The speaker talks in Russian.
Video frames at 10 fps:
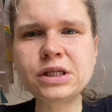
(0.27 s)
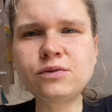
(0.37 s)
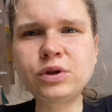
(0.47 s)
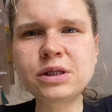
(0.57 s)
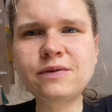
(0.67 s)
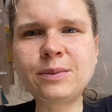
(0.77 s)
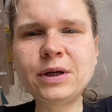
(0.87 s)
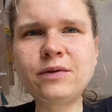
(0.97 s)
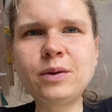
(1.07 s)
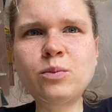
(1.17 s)
сегодня с
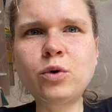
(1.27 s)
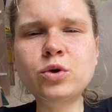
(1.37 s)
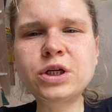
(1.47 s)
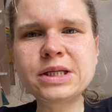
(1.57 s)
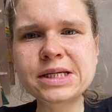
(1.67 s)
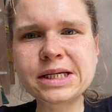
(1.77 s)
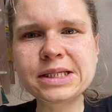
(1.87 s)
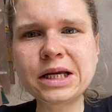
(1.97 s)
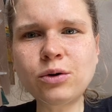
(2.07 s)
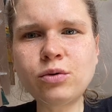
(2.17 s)
вами говорим про
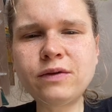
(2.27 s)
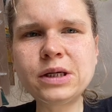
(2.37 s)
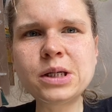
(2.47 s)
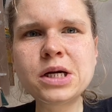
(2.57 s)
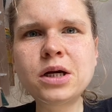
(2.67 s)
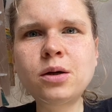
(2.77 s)
женское здоровье,